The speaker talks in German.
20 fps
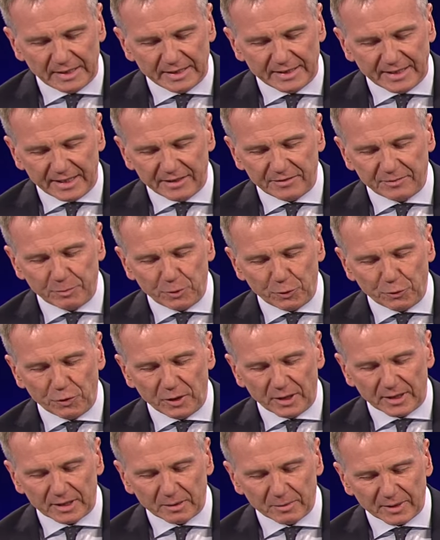Die
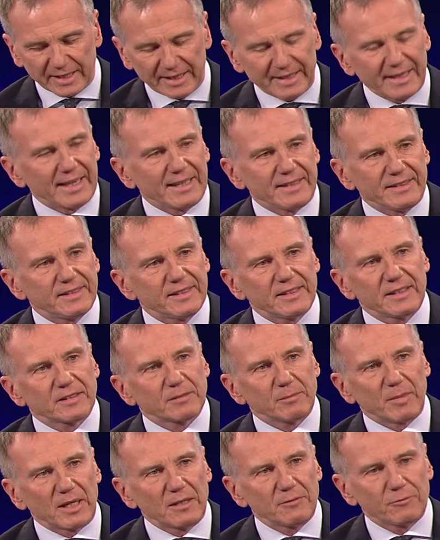FPÖ hat aber kein
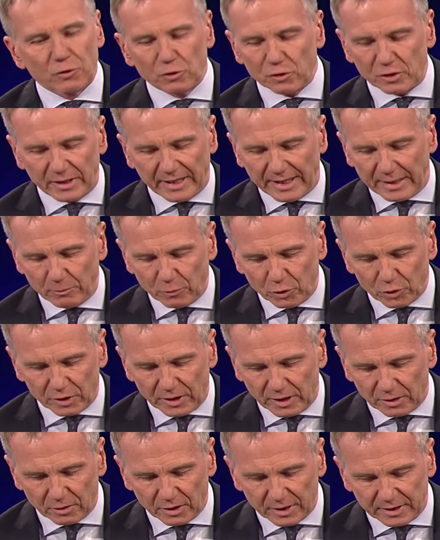einziges Mal von
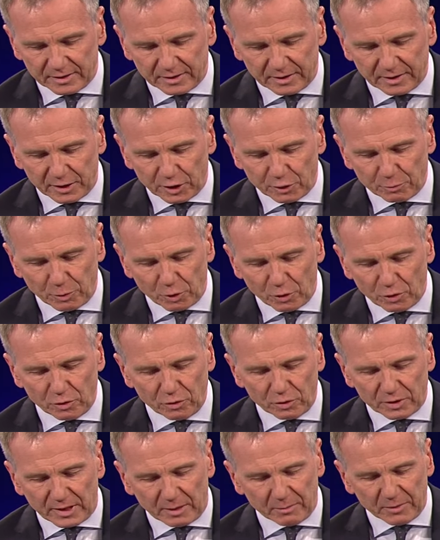Demoterroristen gesprochen
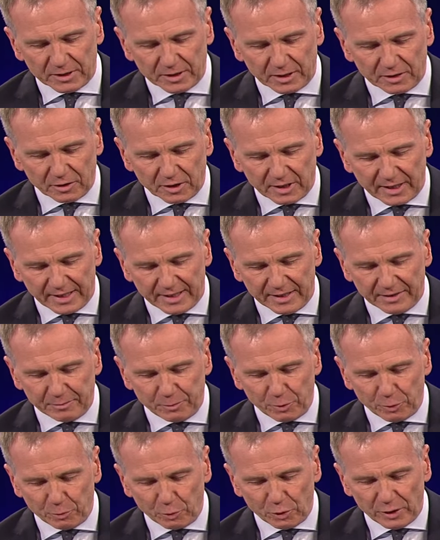gesprochen und damals hat auch kein
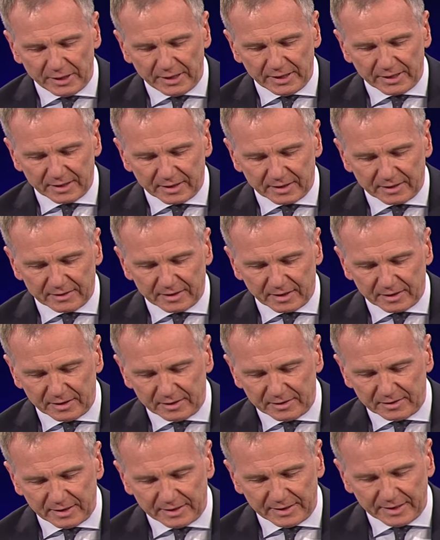FPÖ-Politiker gesagt,
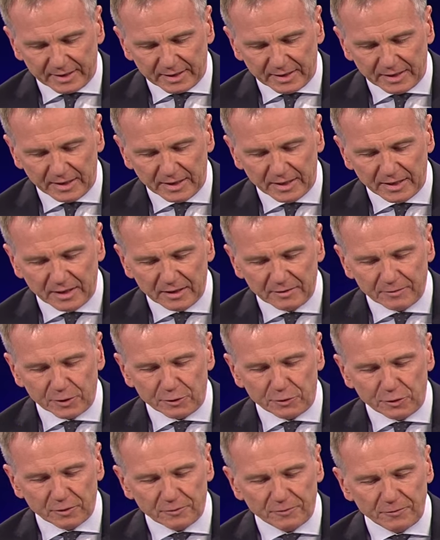ich zitiere, wir
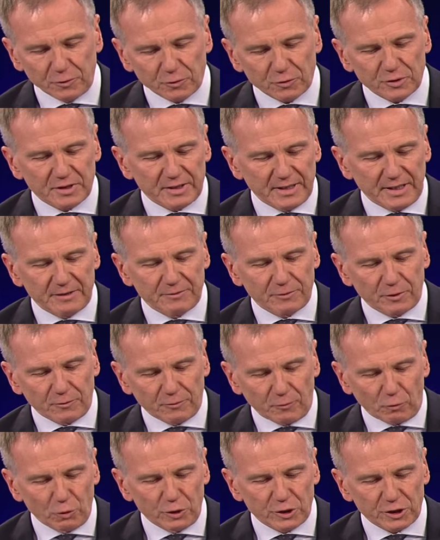dürfen uns nicht von
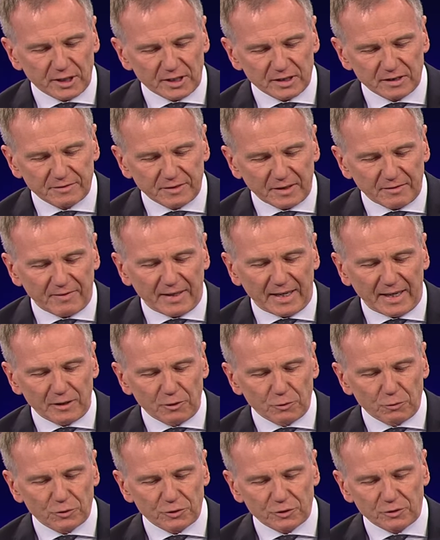
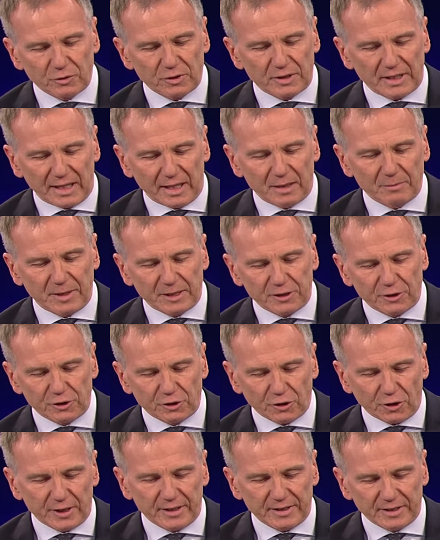wohlstandsverwahrlosten und
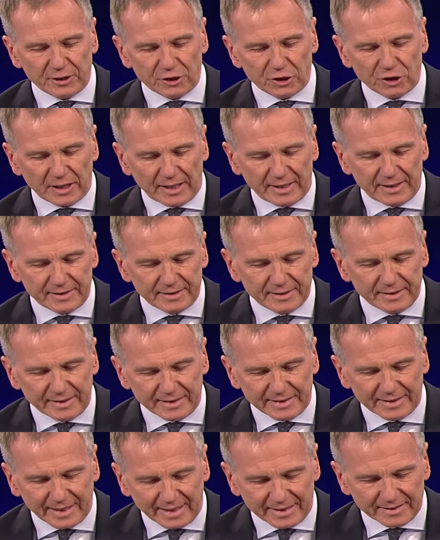arbeitsscheuen Gestalten
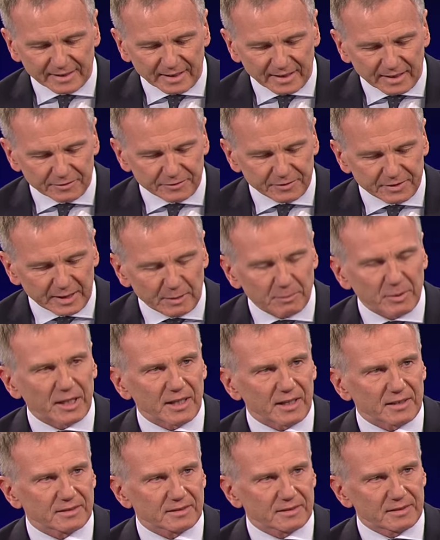in Geiselhaft nehmen
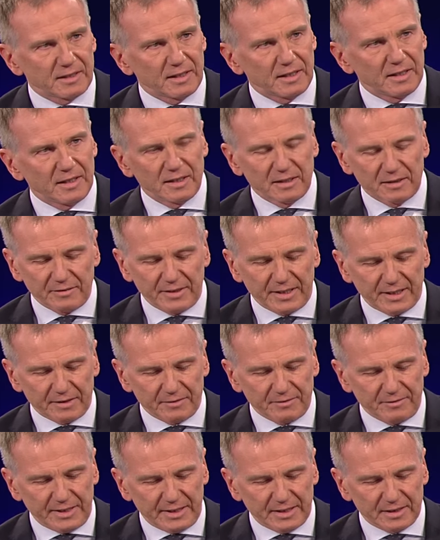lassen, wie
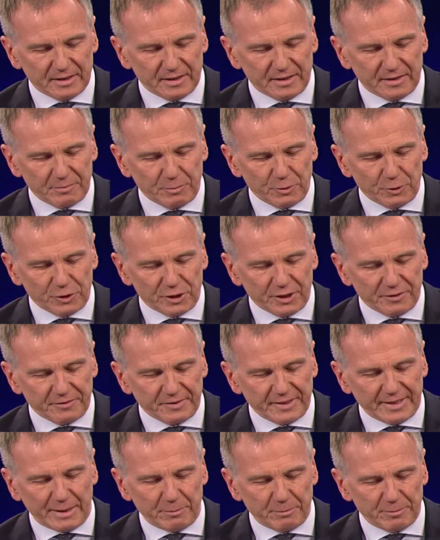Wiener FPÖ-Chef
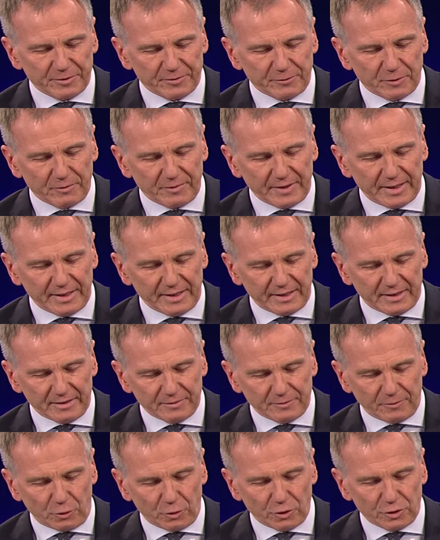Nepp vor
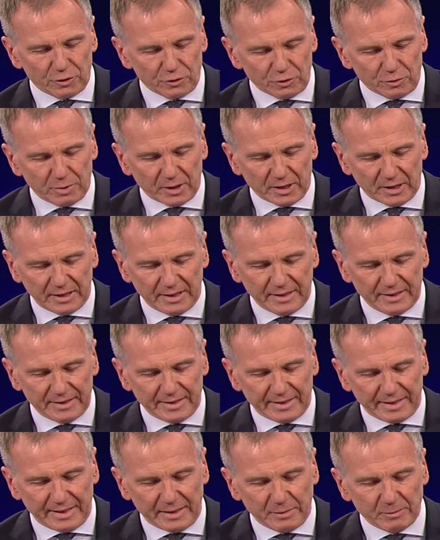wenigen Wochen über
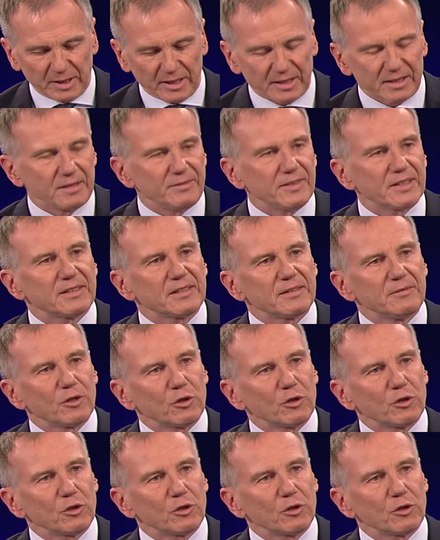die Klimaaktivisten.